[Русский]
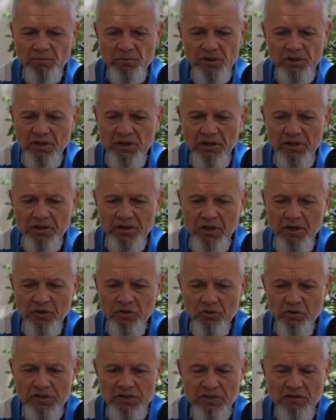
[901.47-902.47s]
модель, я
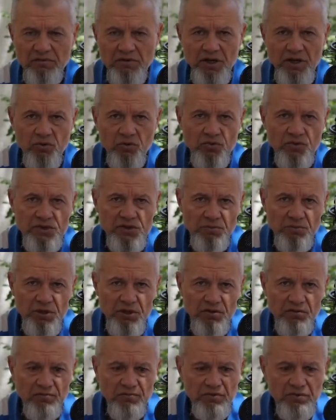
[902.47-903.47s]
ее оставляю у
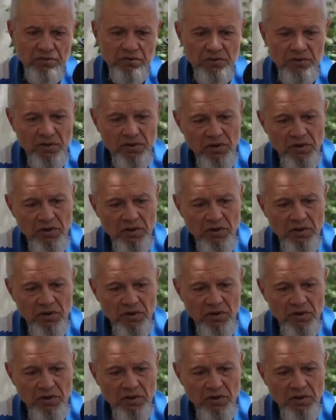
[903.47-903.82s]
себя в